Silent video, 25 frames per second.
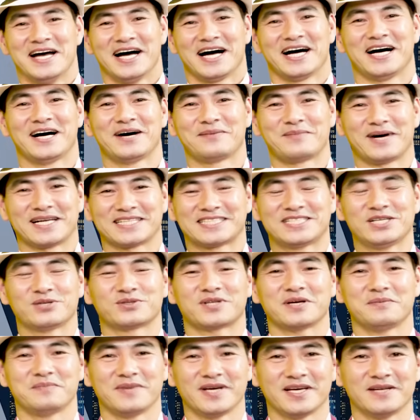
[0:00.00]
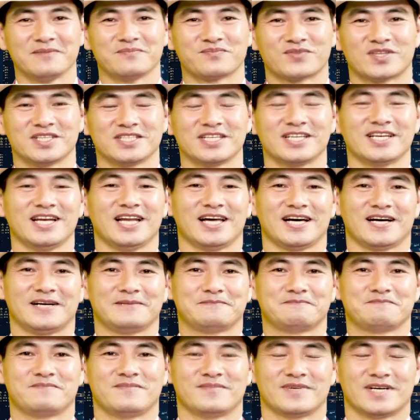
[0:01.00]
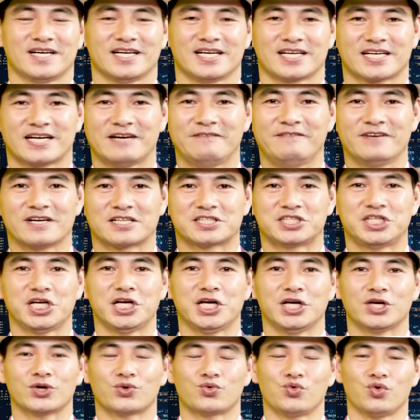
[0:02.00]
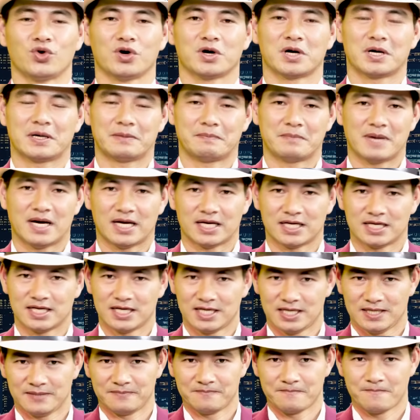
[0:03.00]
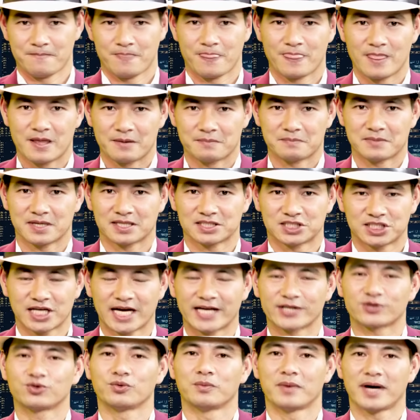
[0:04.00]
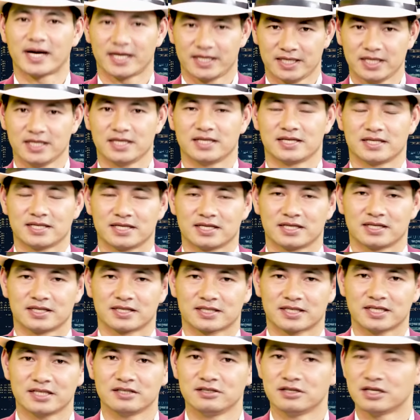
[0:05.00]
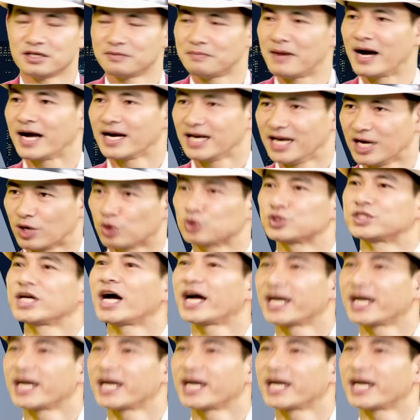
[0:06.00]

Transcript: vâng. à, bạn diệu thân mến thứ nhất là à, cái việc chê của bạn à, bạn trai của bạn ấy à, cái người bạn là con